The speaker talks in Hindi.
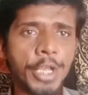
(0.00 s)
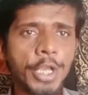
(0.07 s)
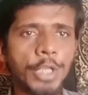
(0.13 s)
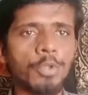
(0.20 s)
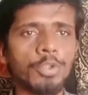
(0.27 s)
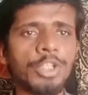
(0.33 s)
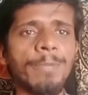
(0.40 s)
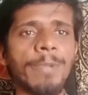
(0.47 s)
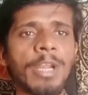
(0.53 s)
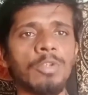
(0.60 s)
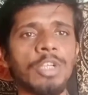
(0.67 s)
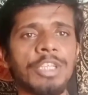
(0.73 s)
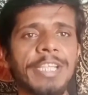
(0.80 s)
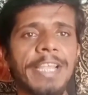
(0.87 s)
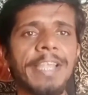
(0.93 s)
यूसी
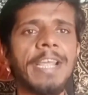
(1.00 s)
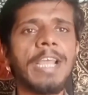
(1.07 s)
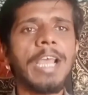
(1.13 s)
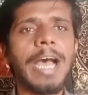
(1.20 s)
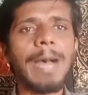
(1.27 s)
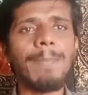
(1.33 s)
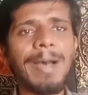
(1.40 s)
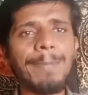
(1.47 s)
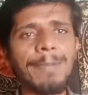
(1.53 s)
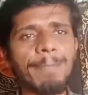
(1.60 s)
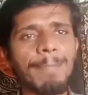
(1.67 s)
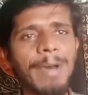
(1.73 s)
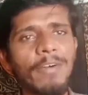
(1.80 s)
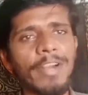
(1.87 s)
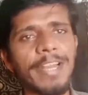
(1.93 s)
ब्राउज़र से अब आपने
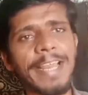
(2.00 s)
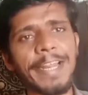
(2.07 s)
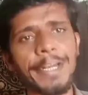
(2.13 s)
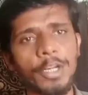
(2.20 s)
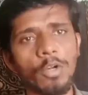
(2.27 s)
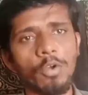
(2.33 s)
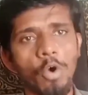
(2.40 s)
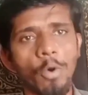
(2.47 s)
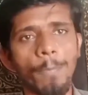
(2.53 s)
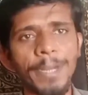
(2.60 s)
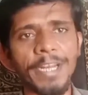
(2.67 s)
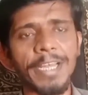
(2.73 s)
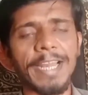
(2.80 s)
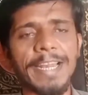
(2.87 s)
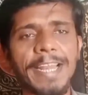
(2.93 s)
पावर डायरेक्टर को ओपन
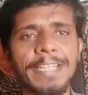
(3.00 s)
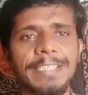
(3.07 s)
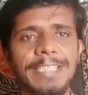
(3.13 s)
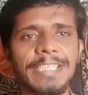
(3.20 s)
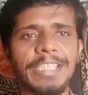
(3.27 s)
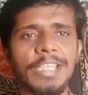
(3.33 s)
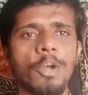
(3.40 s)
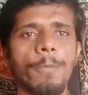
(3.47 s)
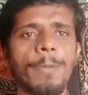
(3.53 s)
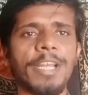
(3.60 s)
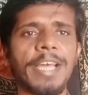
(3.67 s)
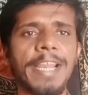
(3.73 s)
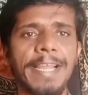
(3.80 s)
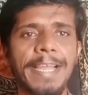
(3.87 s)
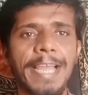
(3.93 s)
करना है जैसे ही ओपन
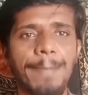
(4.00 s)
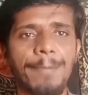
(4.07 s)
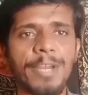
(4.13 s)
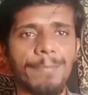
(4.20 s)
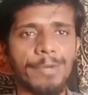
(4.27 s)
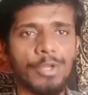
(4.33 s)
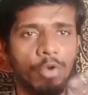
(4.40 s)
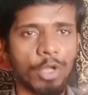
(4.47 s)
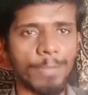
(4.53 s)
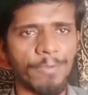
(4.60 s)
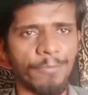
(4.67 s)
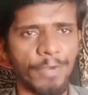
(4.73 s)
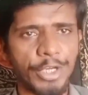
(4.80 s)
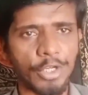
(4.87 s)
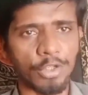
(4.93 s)
करेंगे आपने अपनी कोई भी
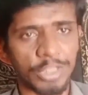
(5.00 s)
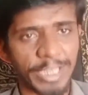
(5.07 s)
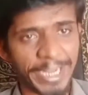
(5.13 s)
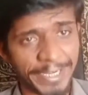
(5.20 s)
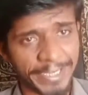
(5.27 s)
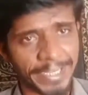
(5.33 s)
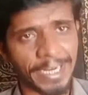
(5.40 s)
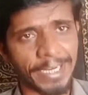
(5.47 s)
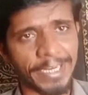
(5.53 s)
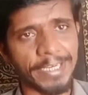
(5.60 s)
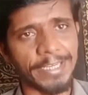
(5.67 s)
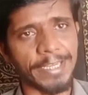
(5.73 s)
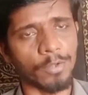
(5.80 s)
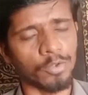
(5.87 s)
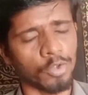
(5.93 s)
वीडियो सेलेक्ट कर लेनी
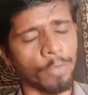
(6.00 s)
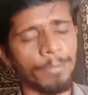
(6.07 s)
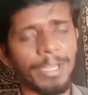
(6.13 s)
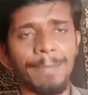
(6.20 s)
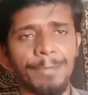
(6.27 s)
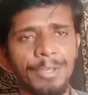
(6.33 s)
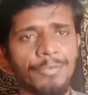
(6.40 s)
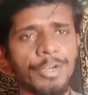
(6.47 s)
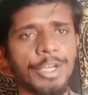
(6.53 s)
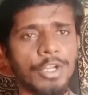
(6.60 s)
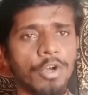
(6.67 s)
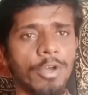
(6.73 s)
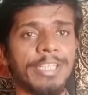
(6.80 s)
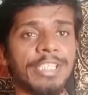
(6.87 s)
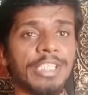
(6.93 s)
है जो भी आपकी वीडियो
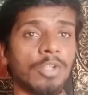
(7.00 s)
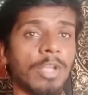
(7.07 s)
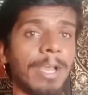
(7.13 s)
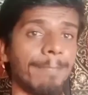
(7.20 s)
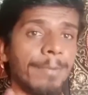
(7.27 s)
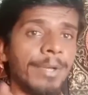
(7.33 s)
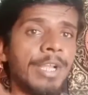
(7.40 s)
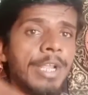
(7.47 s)
है जिससे आप